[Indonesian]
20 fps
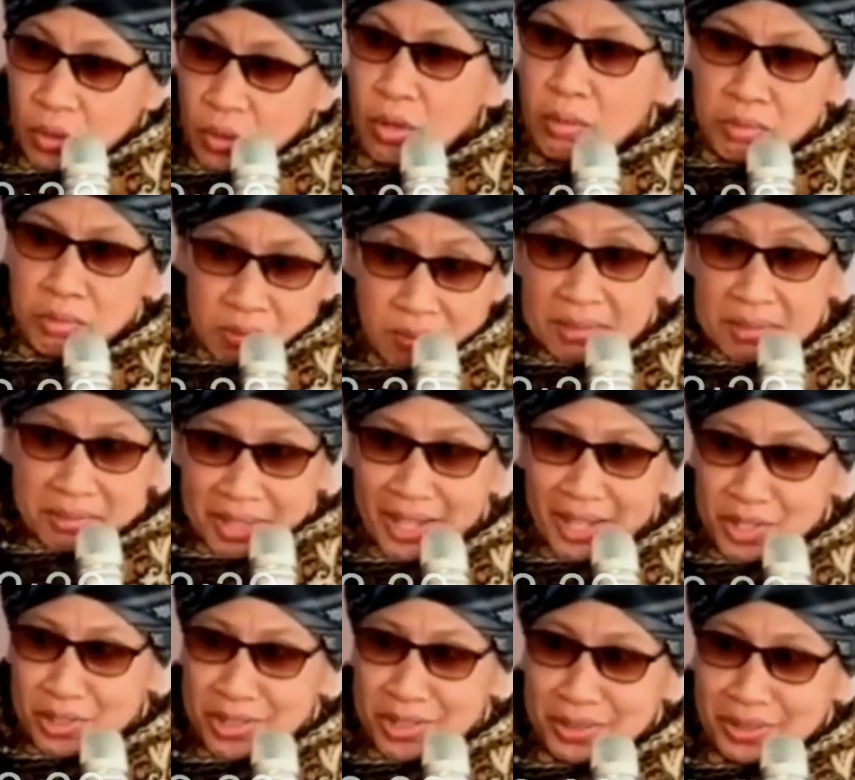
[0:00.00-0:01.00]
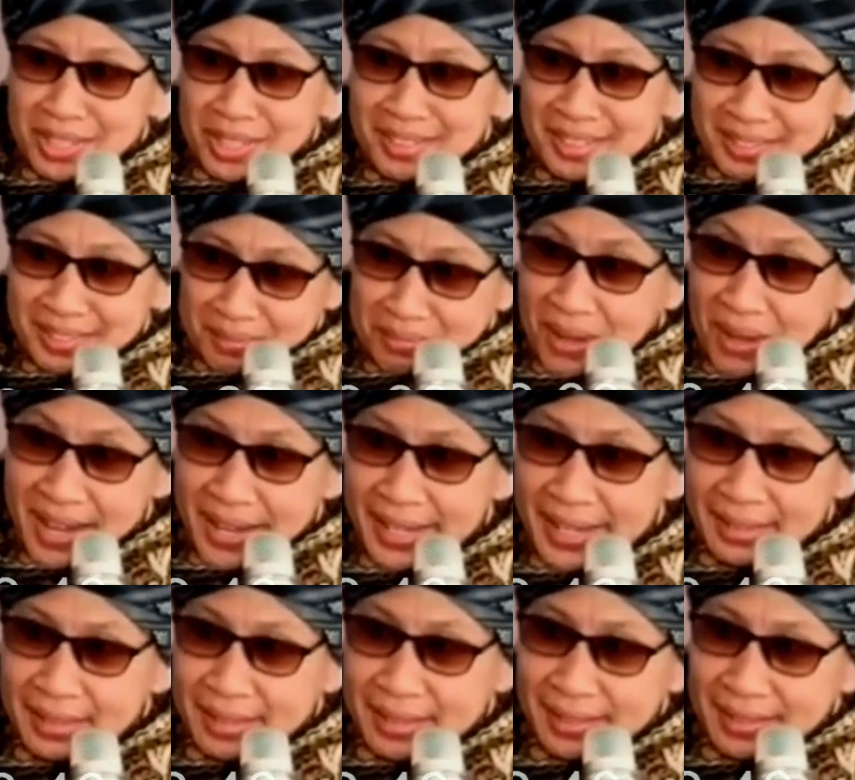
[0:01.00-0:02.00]
Umum harus gitu nanti.
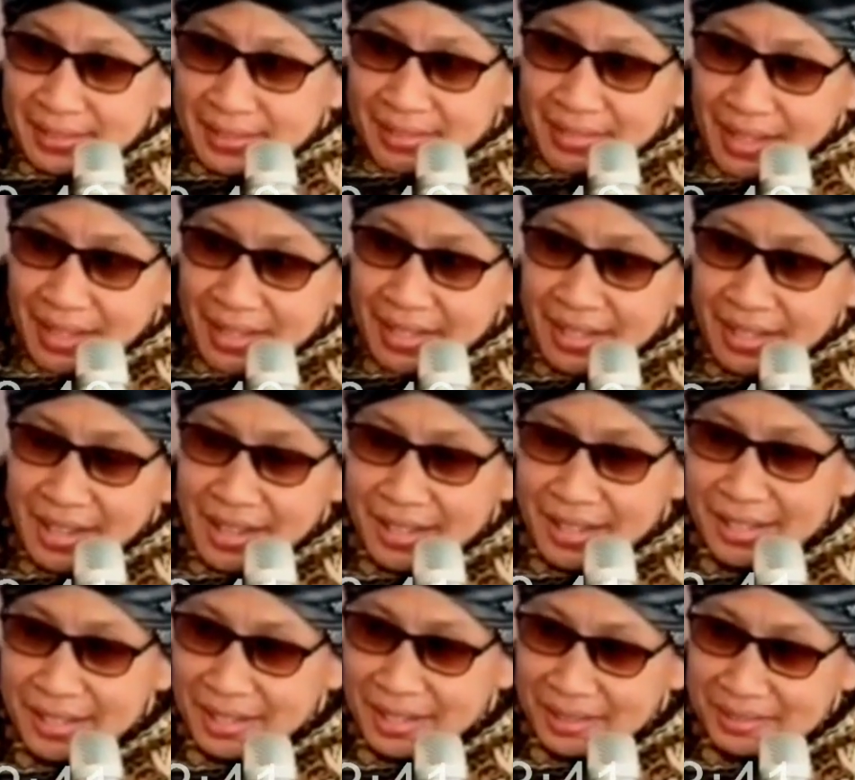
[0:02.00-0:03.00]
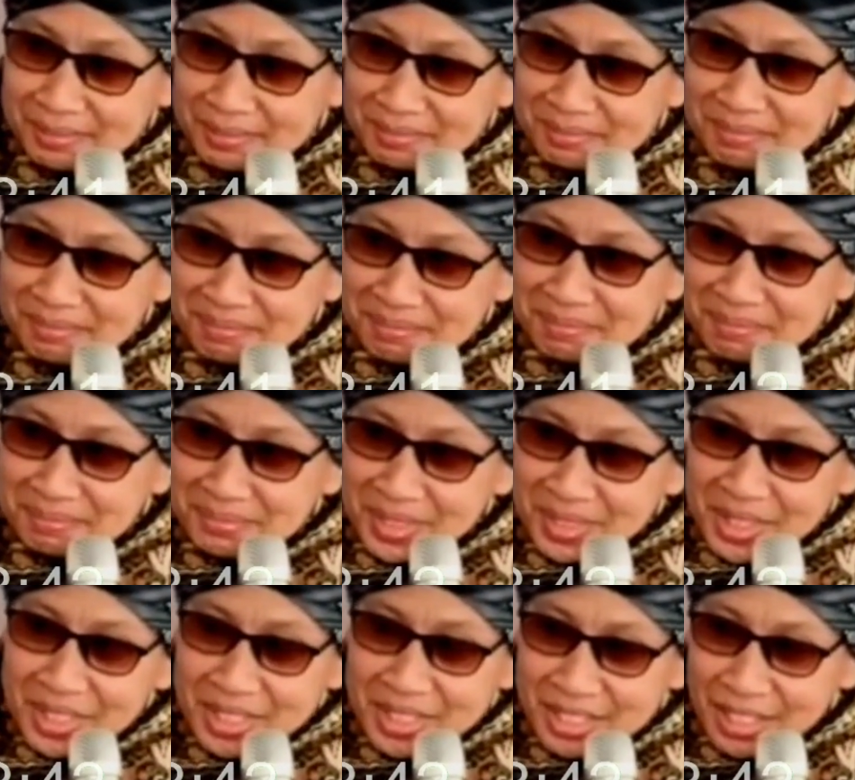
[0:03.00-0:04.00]
Bangkit ini dengan akidah.
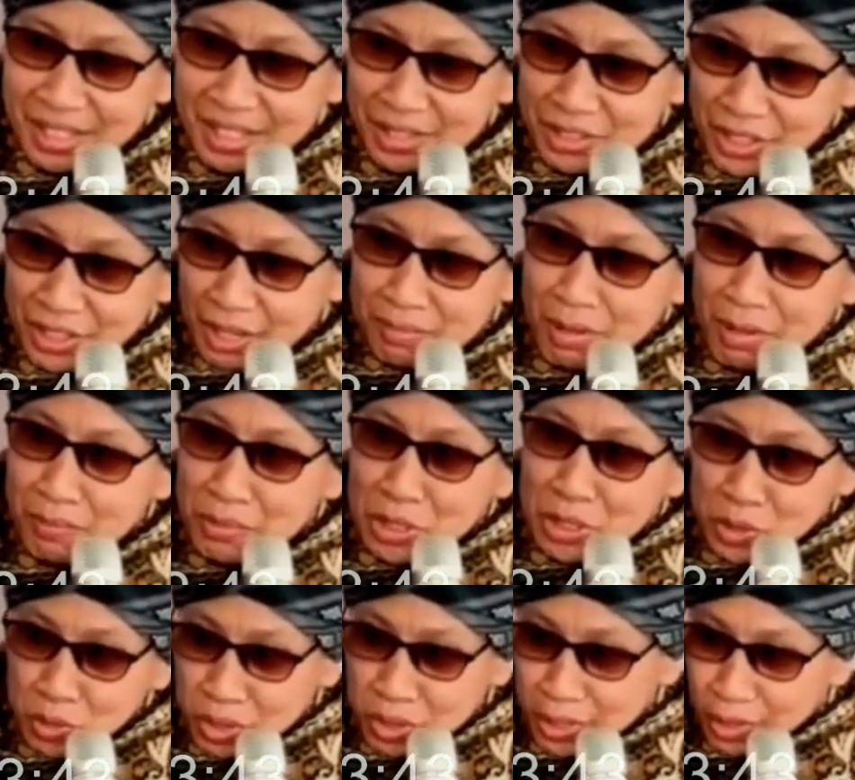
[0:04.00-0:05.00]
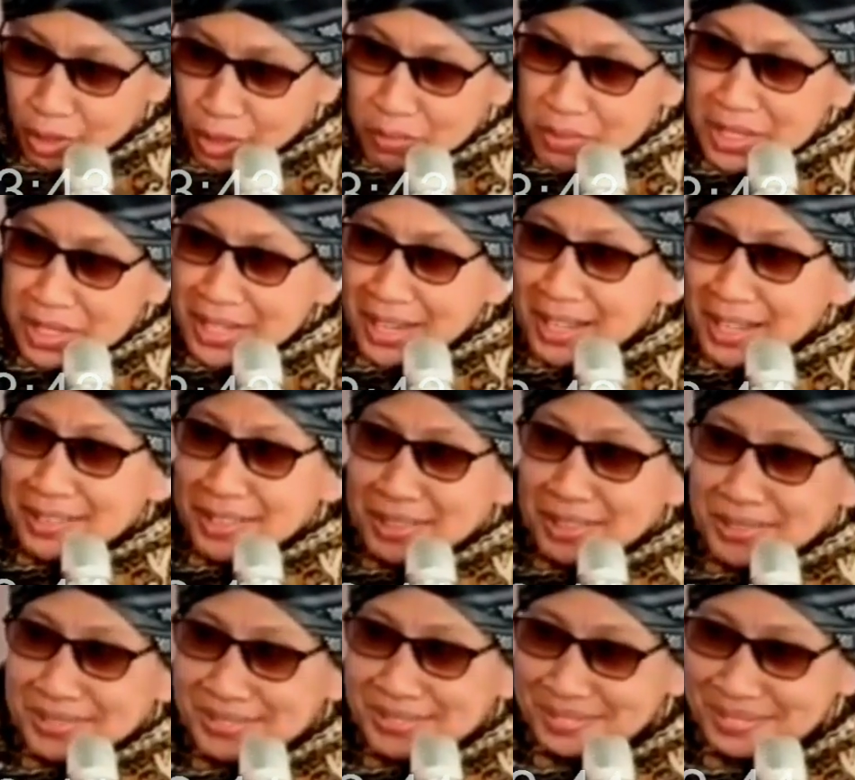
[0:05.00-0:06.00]
Di sana ada Imam Bejuri kalau kembali ke
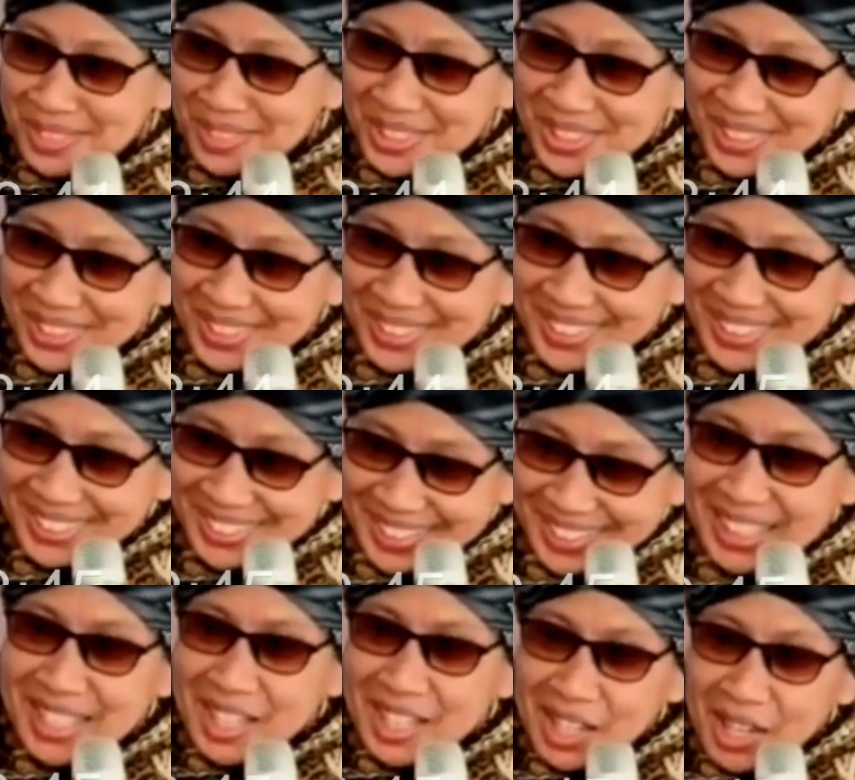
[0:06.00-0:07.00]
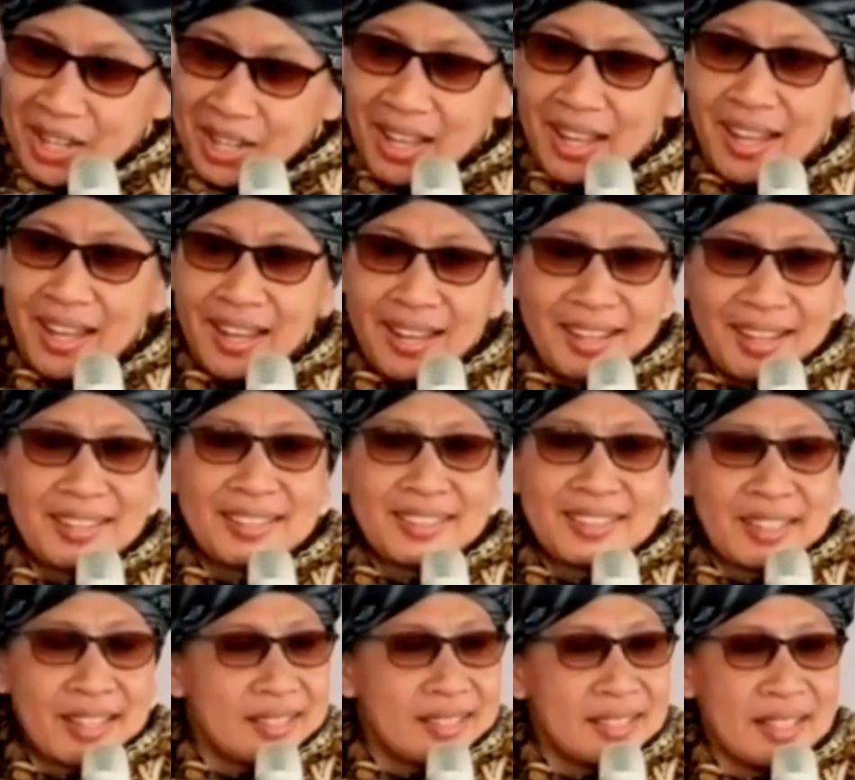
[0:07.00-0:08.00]
atas, masya Allah. Ah,
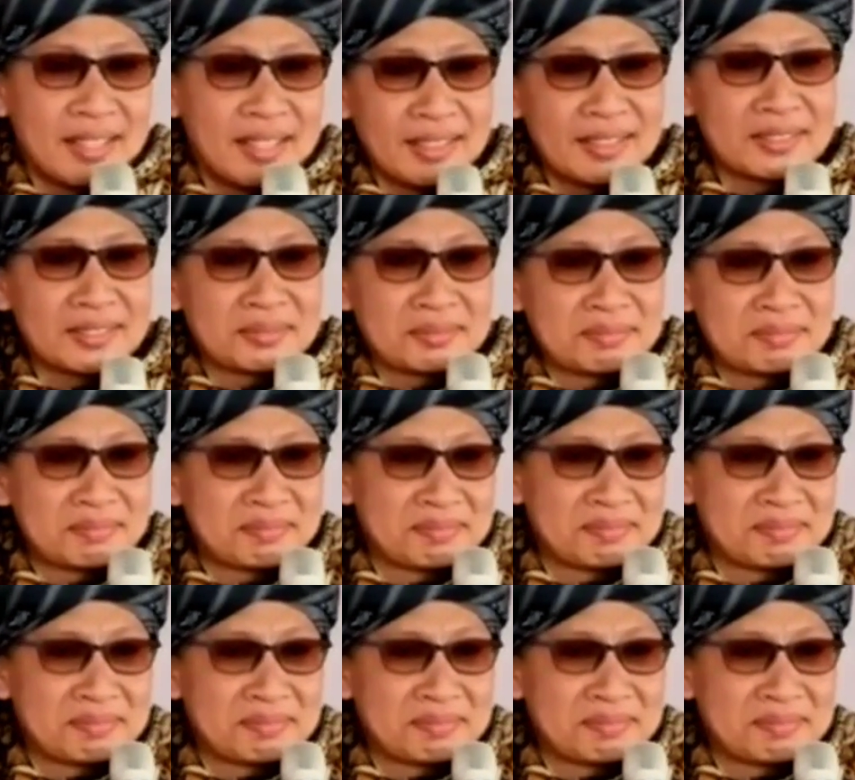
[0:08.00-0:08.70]
asyariin.